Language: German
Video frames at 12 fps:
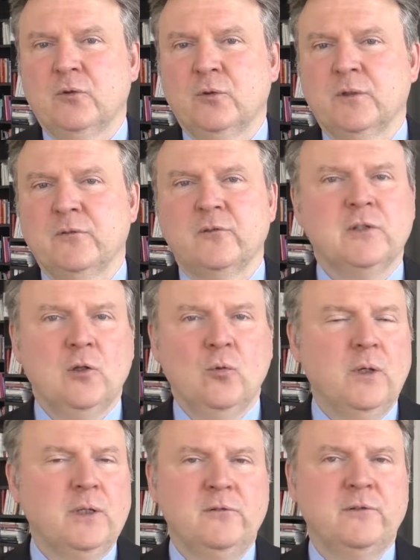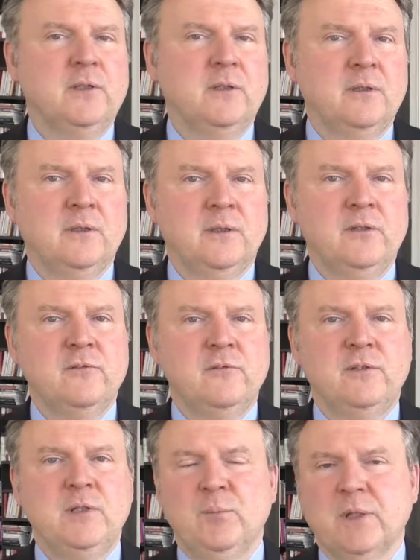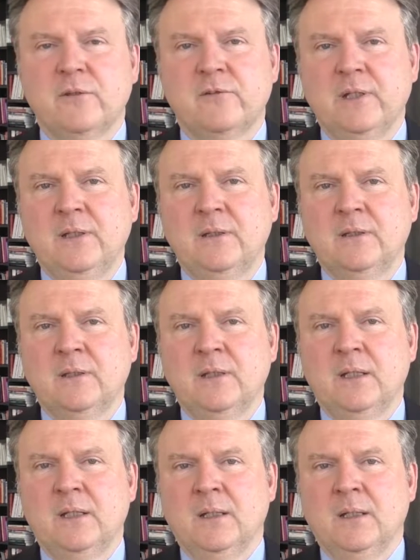Und dass es gelungen ist, in diesen sieben Jahrzehnten